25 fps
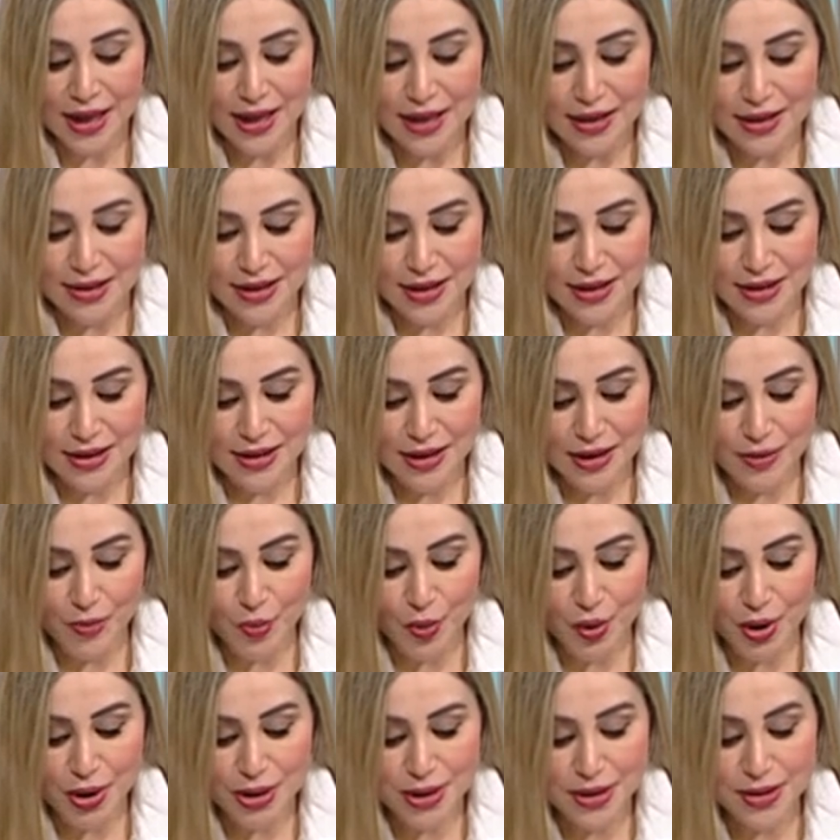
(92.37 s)
سيادة
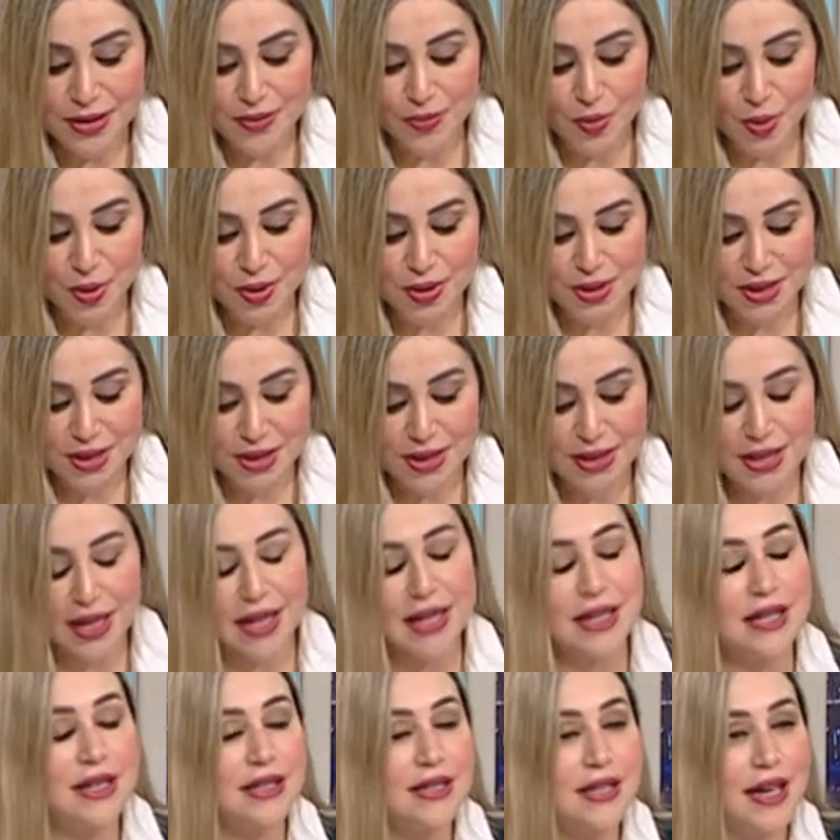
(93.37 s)
المهندس محسن
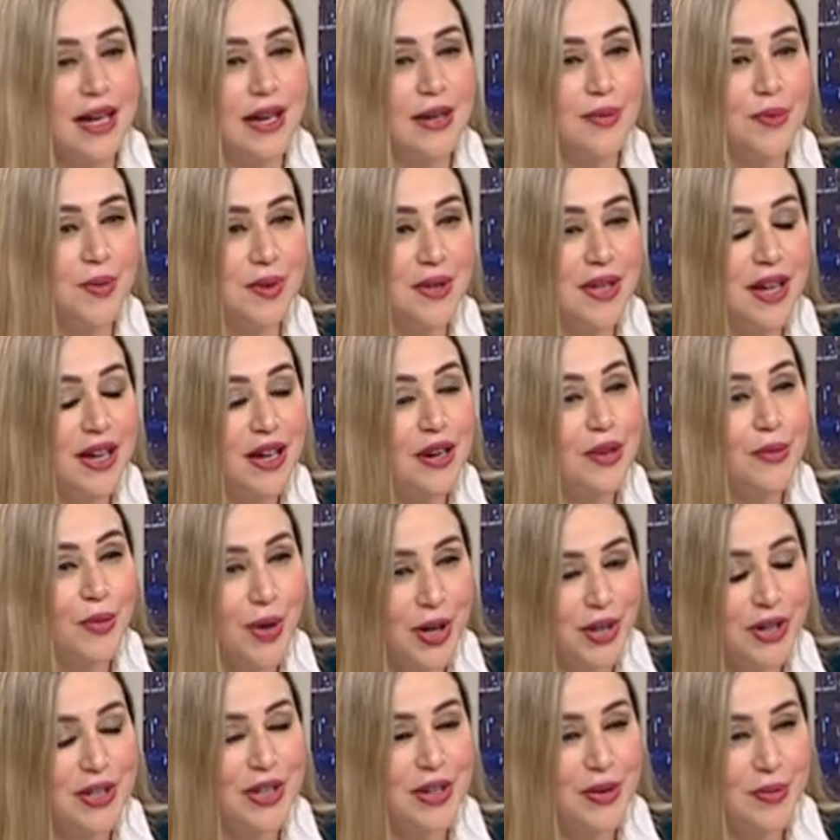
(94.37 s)
سعيد حامد اهلا
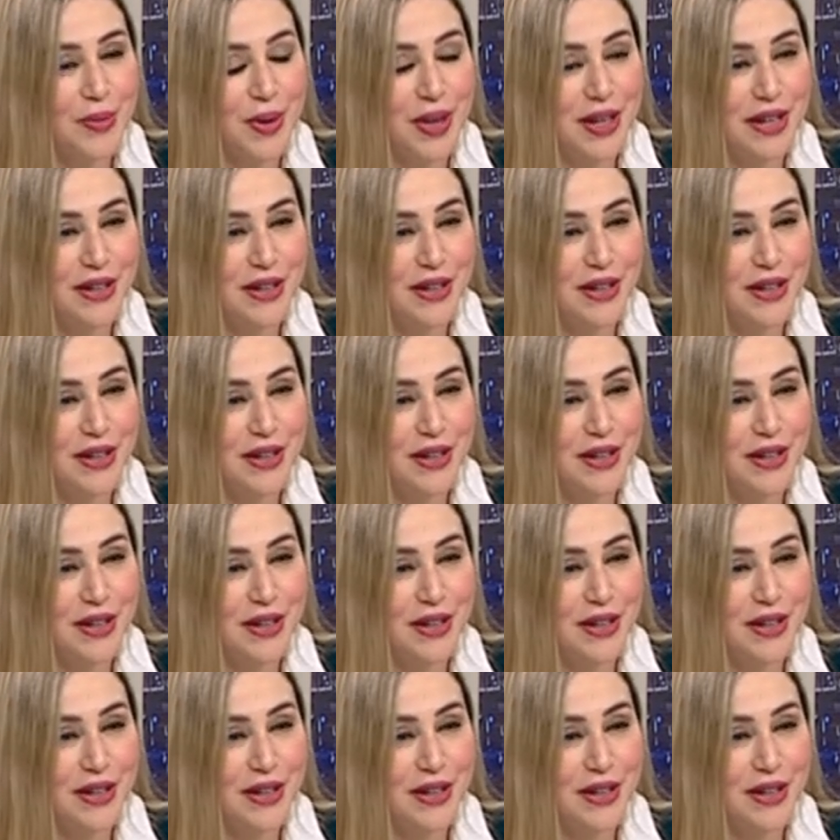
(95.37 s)
بحضرتك معنا